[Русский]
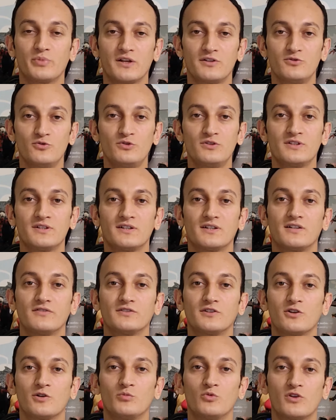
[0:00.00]
продюсеры ко
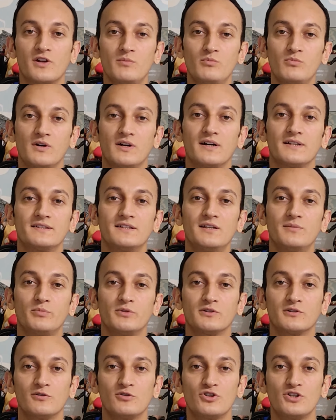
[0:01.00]
второму Рэмбо хотели
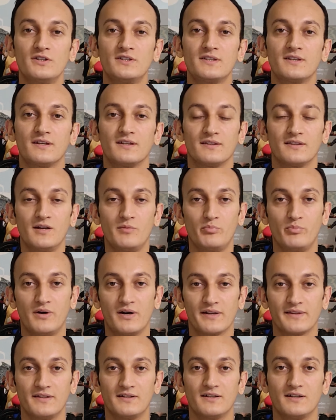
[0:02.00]
подключить
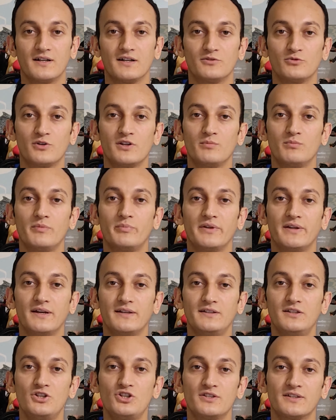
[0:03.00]
напарника, который бы
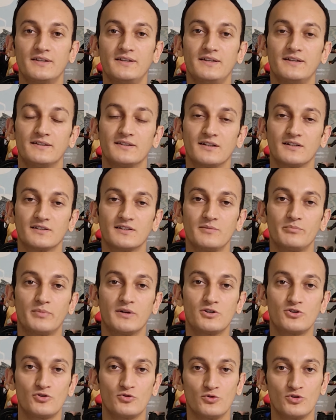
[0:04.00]
периодически иногда
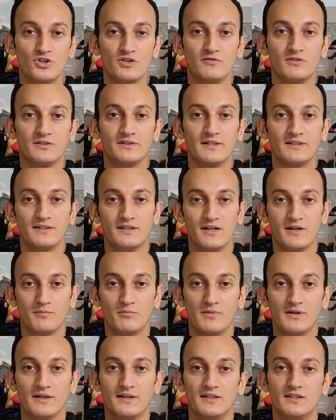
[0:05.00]
подшучивал над
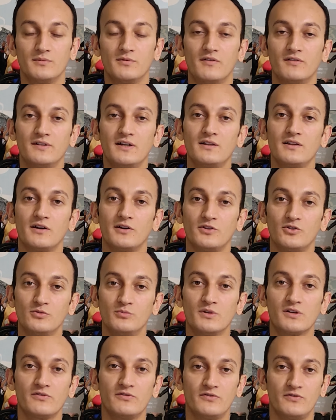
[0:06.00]
Рэмбо и добавлял
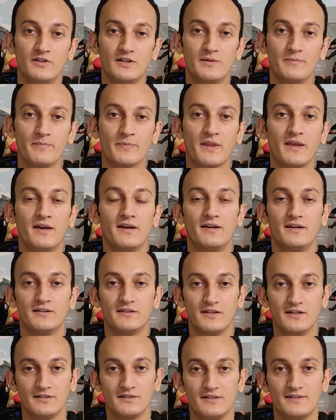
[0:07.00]
юмор в фильм. И
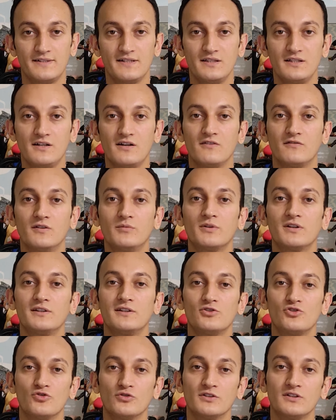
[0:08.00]
на дело
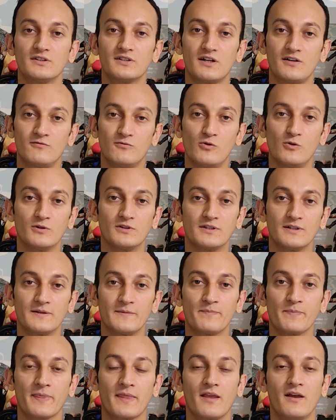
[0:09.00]
выбрали Джона
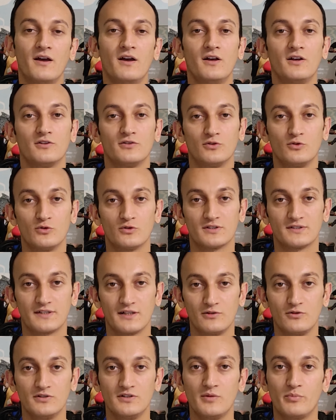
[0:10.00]
Траволта – но
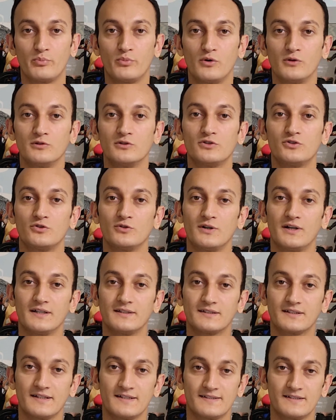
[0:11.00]
Сталлоне полностью
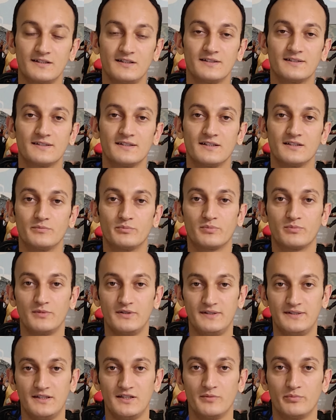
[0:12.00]
отказался от
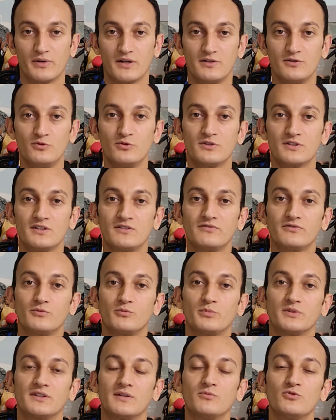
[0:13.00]
идеи продюсеров,
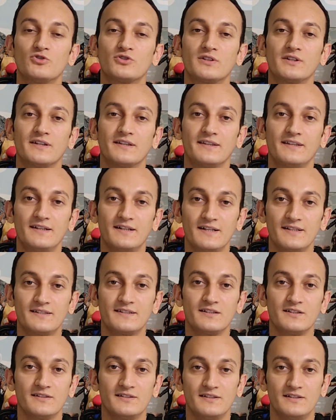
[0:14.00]
потому что не
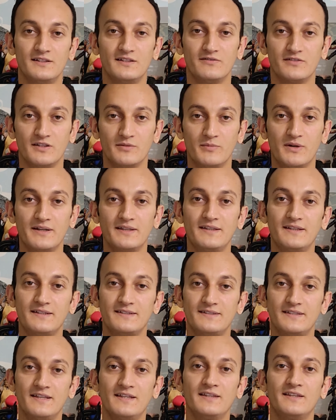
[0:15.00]
хотел делить внимание,
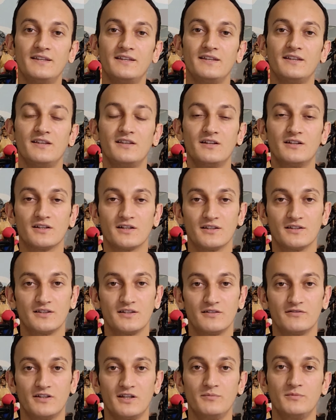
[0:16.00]
деньги и
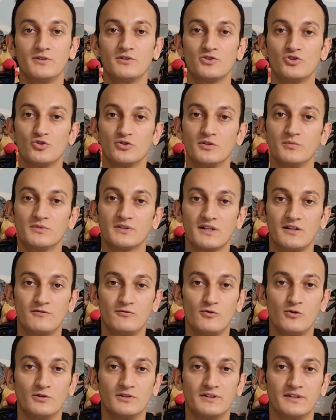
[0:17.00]
экранное время с Джоном
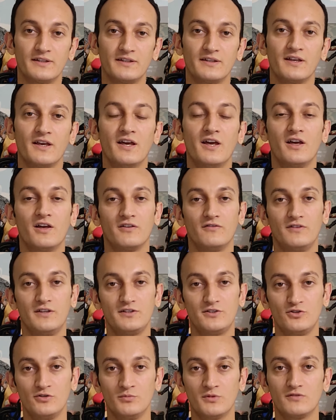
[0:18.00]
Траволтой.
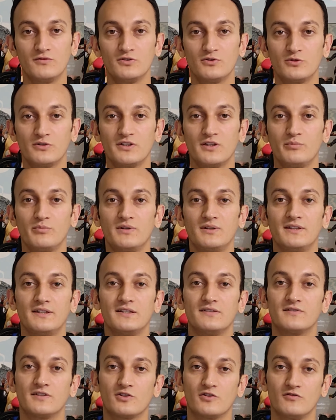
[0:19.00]
Весь юмор в итоге был
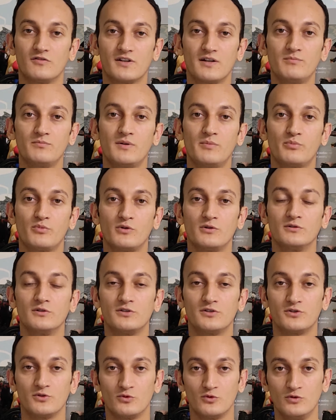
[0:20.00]
из второго Рэмбо
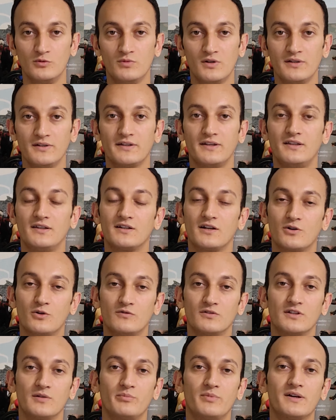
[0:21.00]
полностью убран и
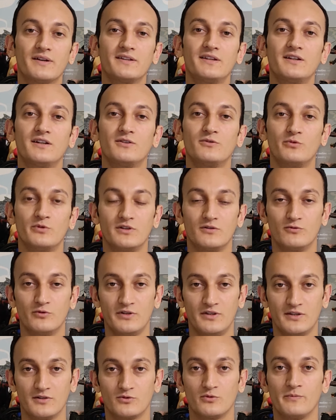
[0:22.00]
никакого напарника у него
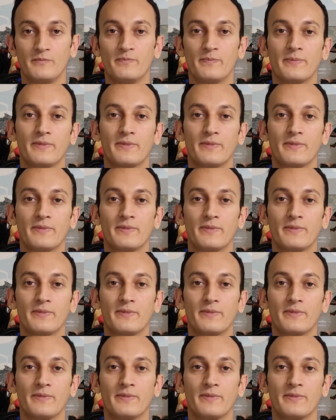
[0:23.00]
нету.